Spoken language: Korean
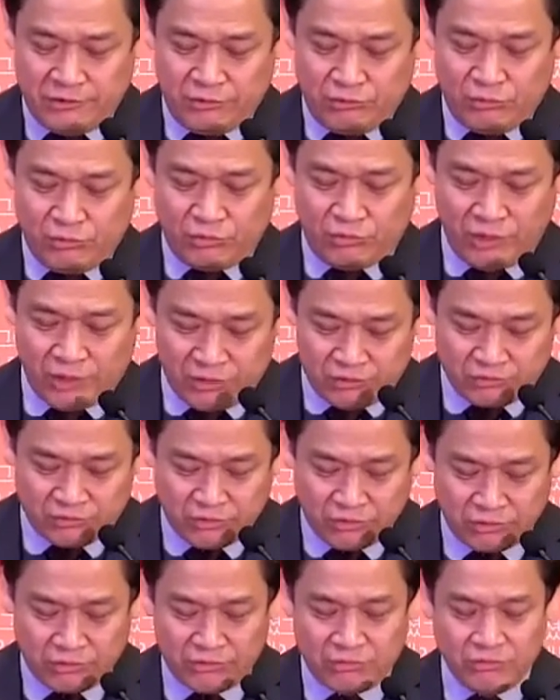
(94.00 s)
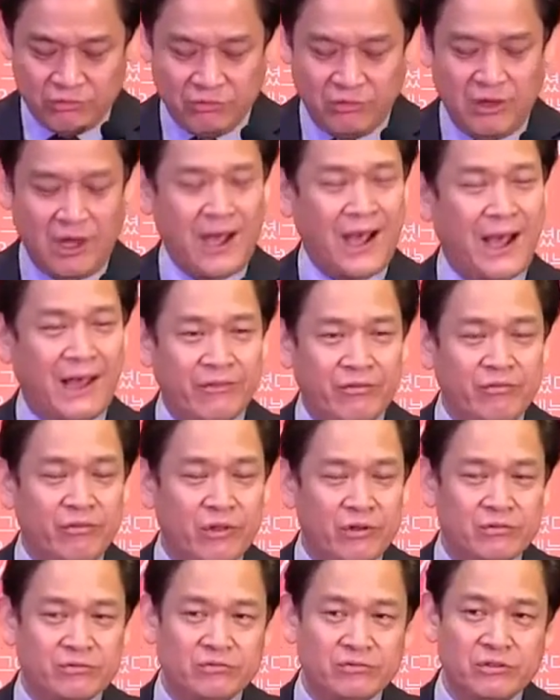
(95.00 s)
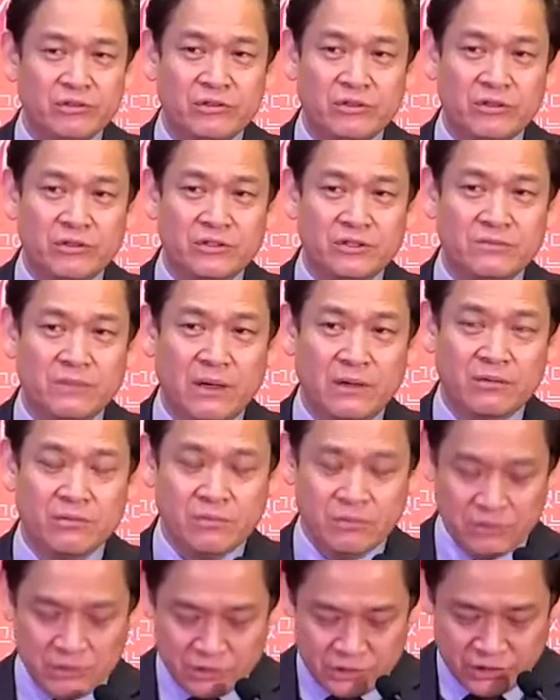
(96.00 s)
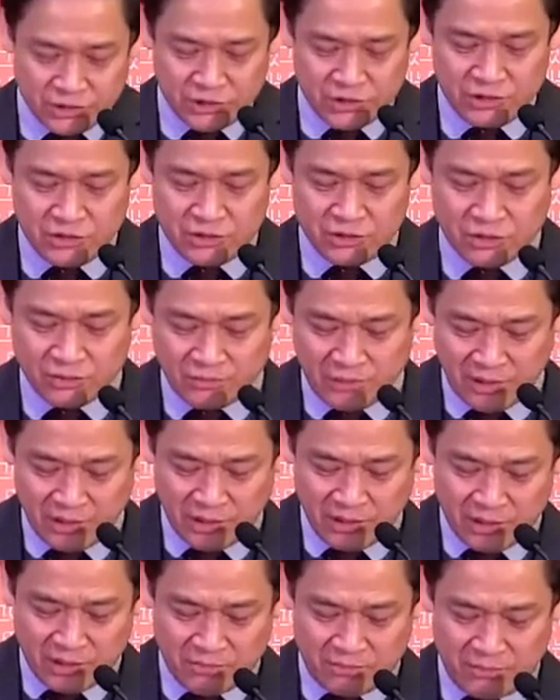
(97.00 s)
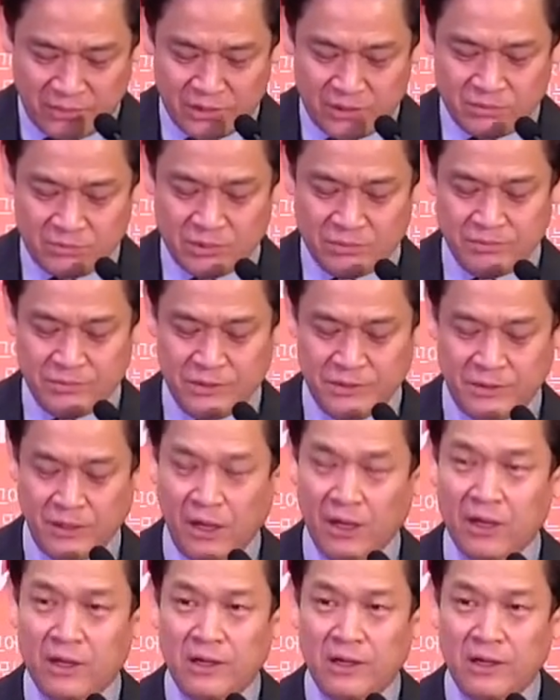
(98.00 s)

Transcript: 또 될 수도 있고 안 될 수도 있는 것이 바로 신념의 믿음입니다.